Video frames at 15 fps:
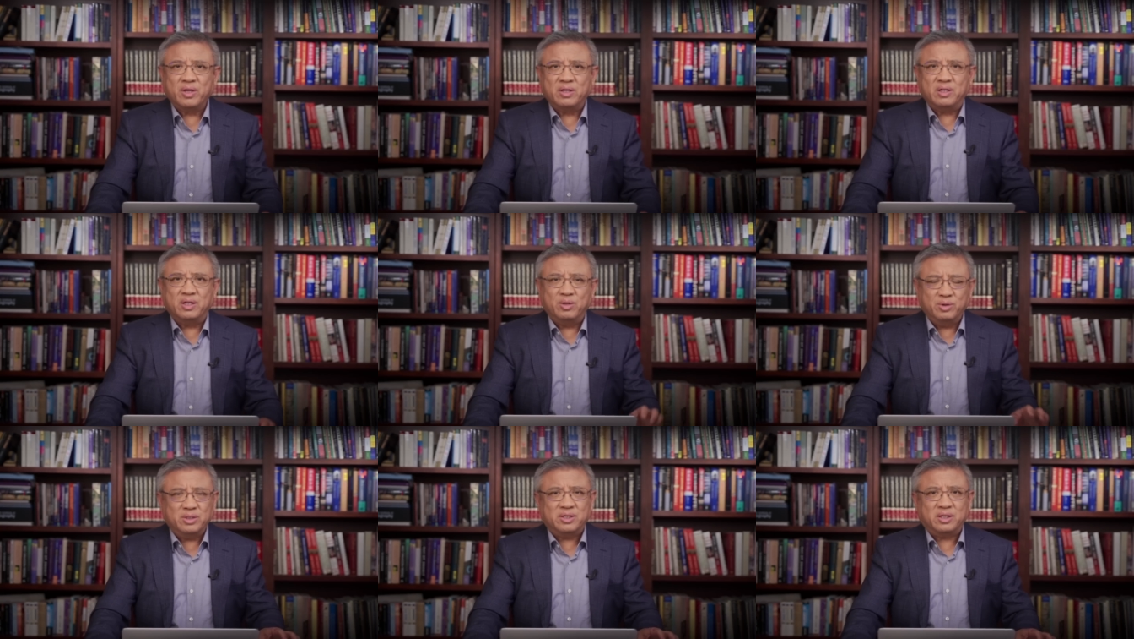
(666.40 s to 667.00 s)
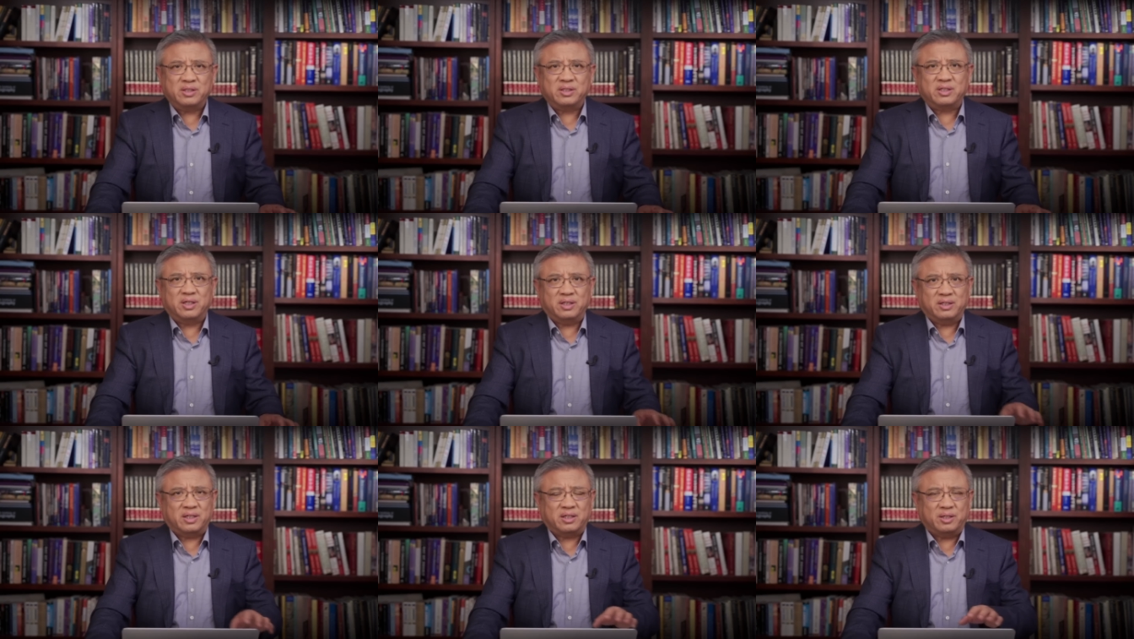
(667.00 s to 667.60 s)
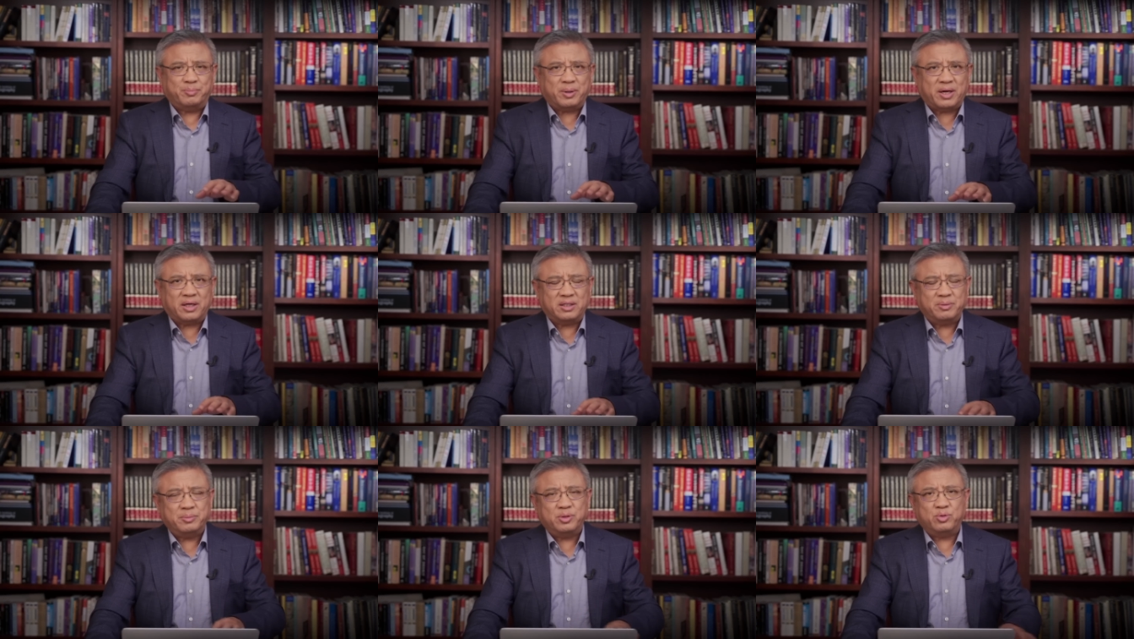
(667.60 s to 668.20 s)
理论上是可以的，你把海
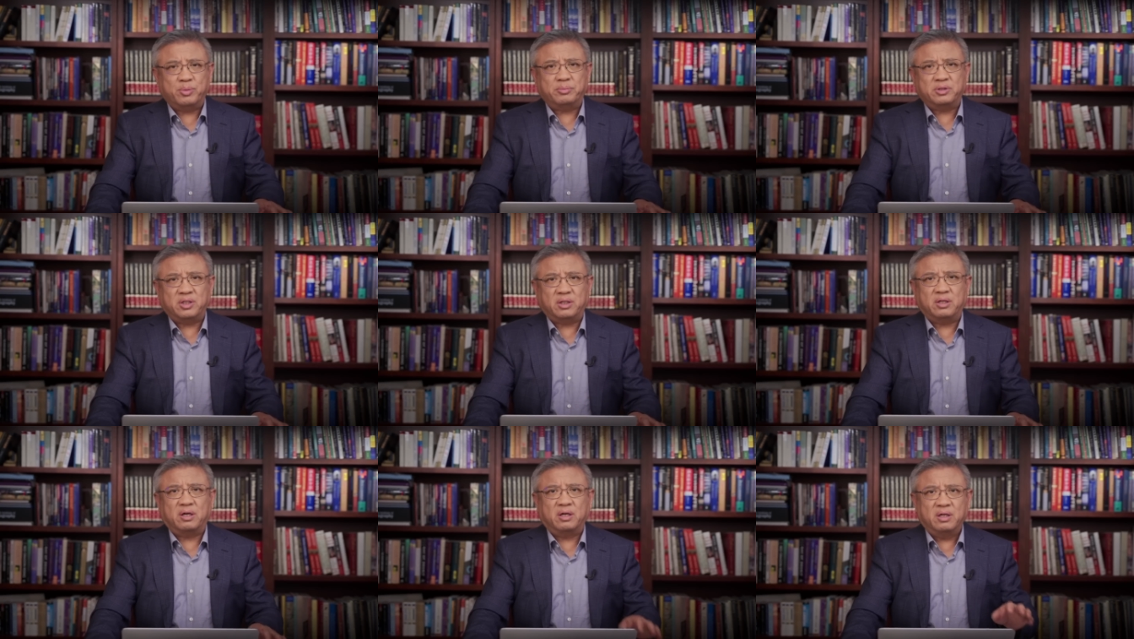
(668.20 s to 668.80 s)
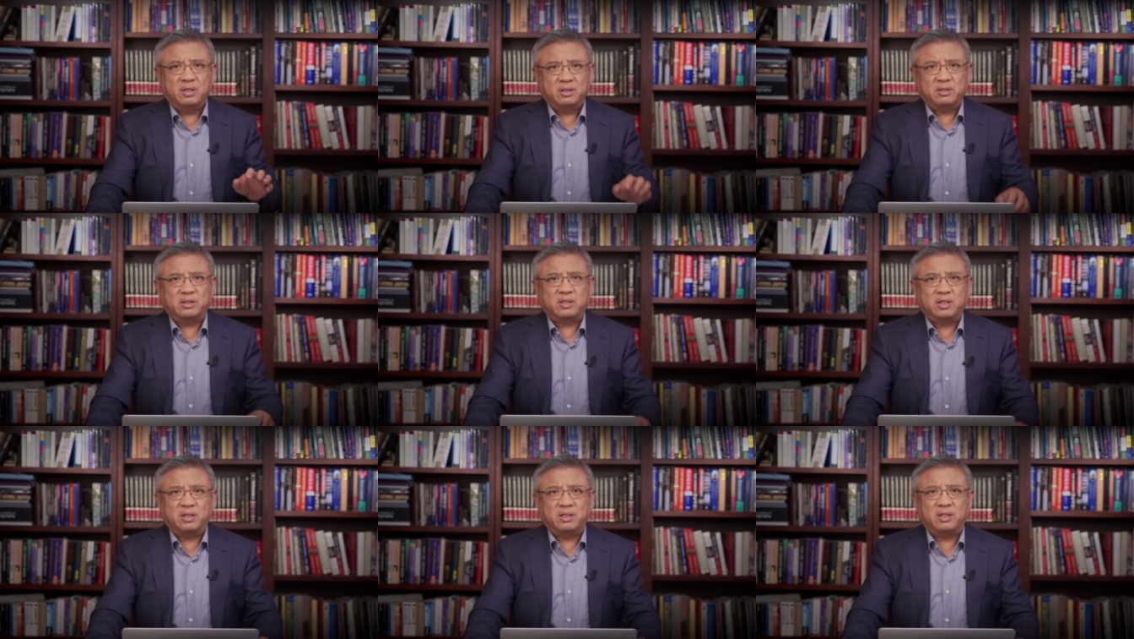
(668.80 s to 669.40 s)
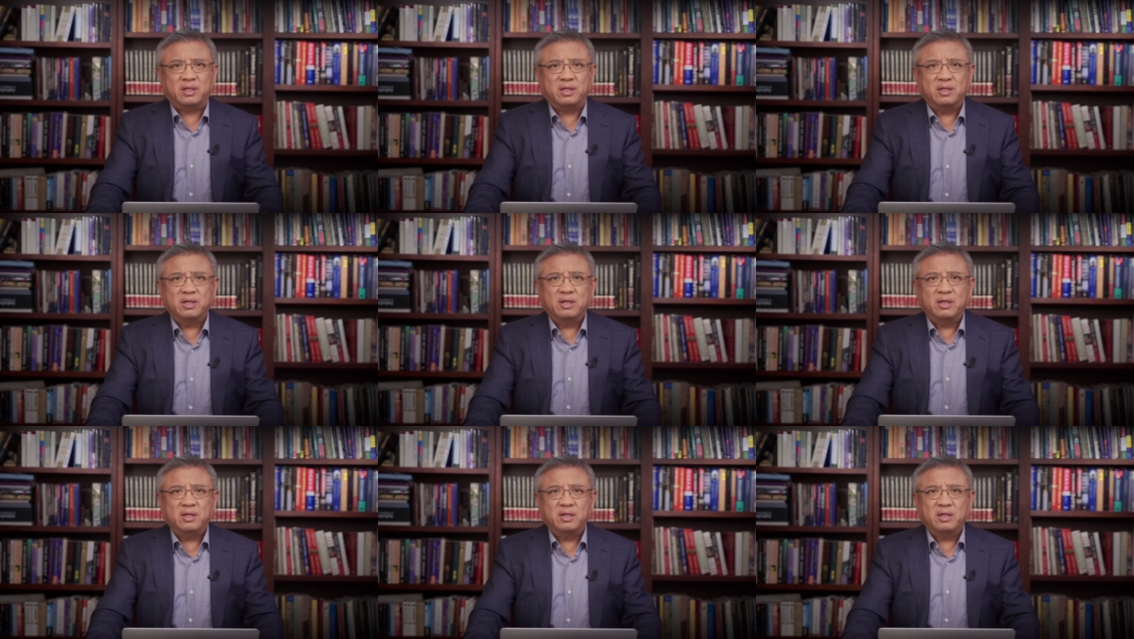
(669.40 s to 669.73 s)
产品全部禁掉，那是可以的。